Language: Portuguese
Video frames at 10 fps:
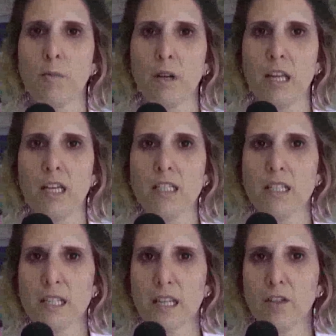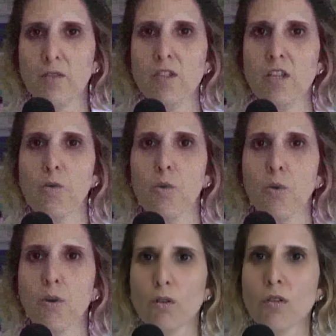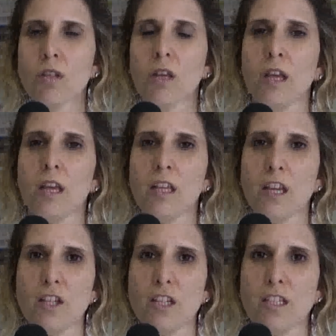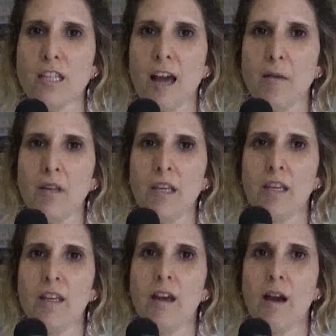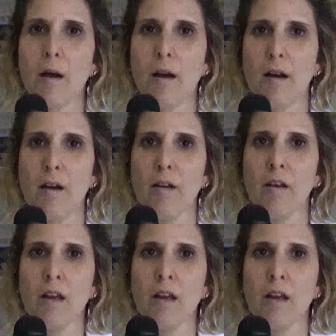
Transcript: para que eles se sintam seguros e a gente sabe que a,